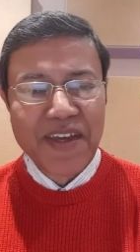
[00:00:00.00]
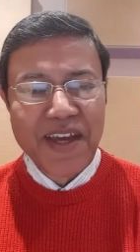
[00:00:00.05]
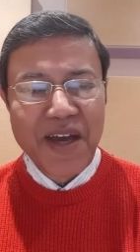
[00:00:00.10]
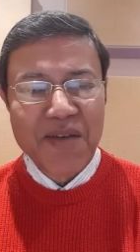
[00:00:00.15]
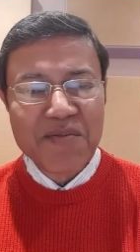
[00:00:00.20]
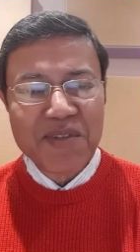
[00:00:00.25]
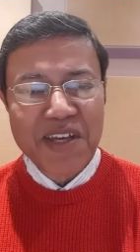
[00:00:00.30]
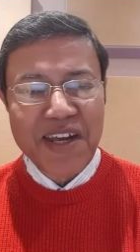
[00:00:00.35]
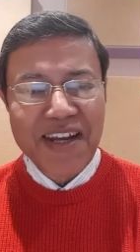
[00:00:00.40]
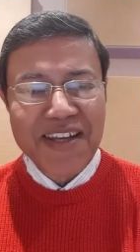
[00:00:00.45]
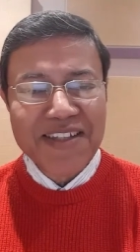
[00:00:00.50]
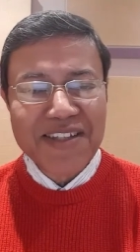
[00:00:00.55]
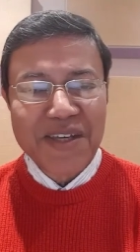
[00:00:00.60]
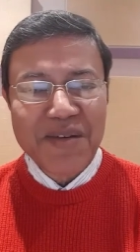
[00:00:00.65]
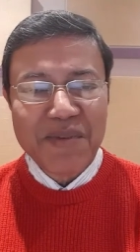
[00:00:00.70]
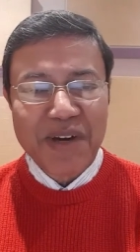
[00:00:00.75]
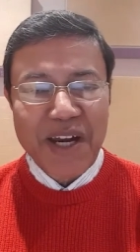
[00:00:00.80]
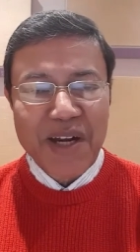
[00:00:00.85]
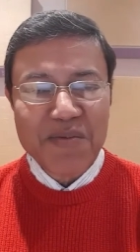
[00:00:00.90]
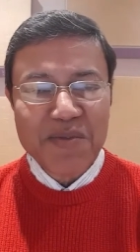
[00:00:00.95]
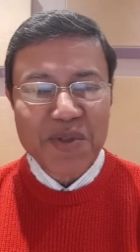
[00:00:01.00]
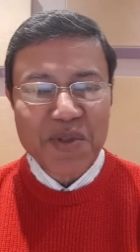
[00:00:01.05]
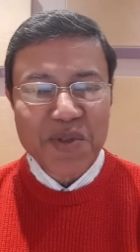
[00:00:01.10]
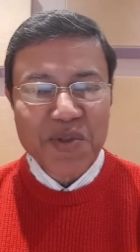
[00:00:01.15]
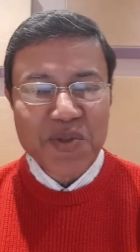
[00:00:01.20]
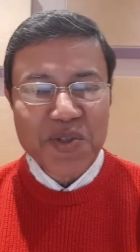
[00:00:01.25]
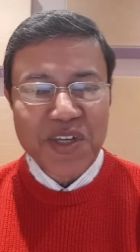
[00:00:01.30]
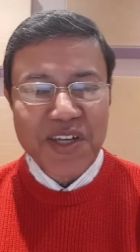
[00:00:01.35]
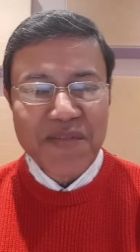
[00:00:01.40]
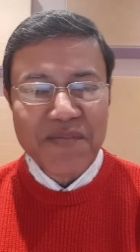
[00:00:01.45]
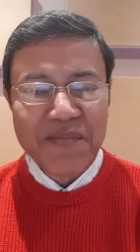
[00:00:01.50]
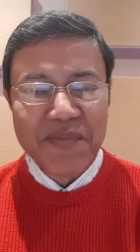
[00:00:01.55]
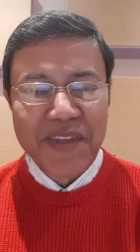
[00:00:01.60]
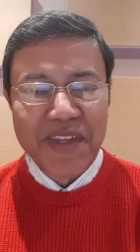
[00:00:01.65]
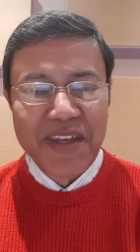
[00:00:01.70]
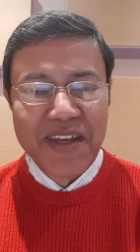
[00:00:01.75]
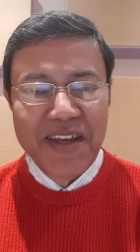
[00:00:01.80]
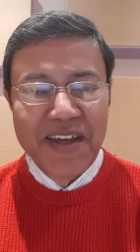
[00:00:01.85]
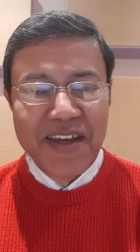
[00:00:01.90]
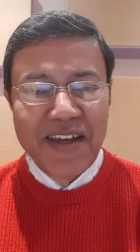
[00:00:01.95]
अब ज़रा इसके बारे में सोचिए
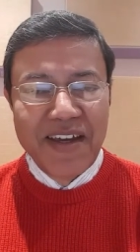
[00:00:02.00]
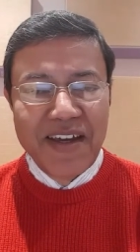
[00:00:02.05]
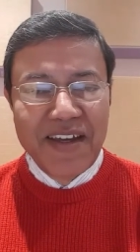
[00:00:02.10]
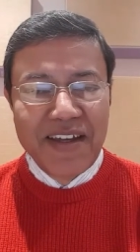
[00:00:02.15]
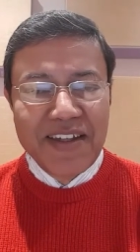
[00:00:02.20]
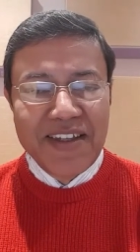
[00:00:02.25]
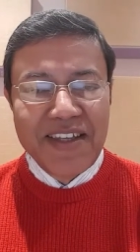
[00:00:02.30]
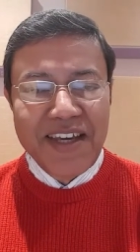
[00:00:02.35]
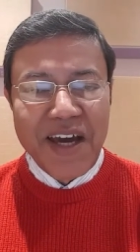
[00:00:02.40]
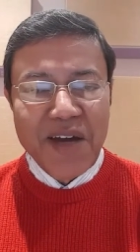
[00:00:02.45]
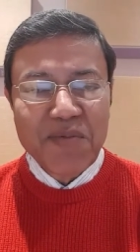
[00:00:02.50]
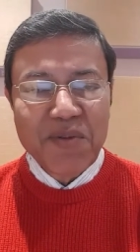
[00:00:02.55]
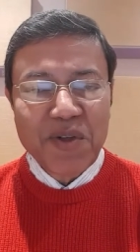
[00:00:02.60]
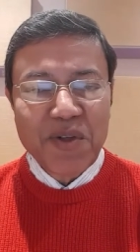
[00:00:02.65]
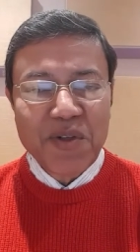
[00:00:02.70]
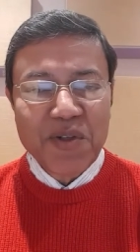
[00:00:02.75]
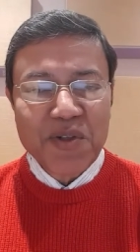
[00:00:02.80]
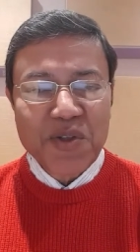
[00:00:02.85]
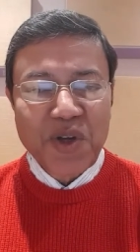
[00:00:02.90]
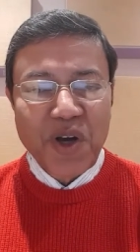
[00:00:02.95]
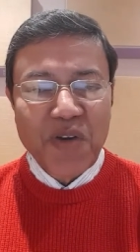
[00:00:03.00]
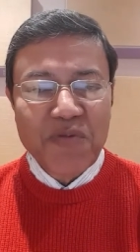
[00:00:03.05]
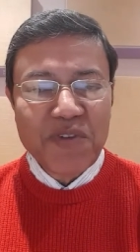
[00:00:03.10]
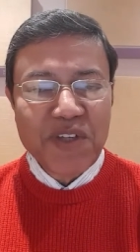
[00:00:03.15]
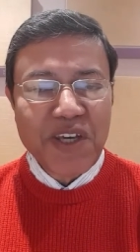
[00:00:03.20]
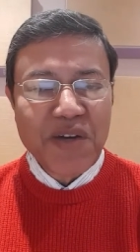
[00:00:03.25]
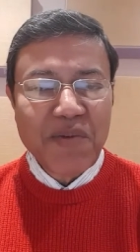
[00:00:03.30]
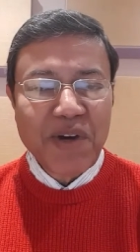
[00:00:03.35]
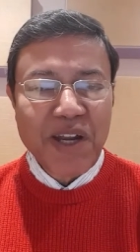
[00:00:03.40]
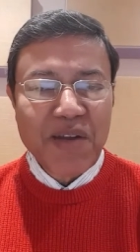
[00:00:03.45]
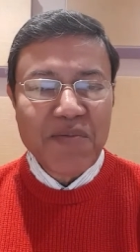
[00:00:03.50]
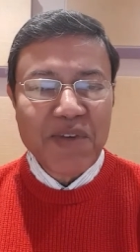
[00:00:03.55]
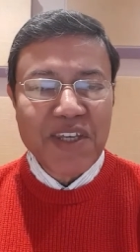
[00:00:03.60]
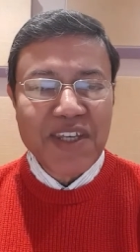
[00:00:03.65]
यह आपको उस कॉफ़ी के बारे में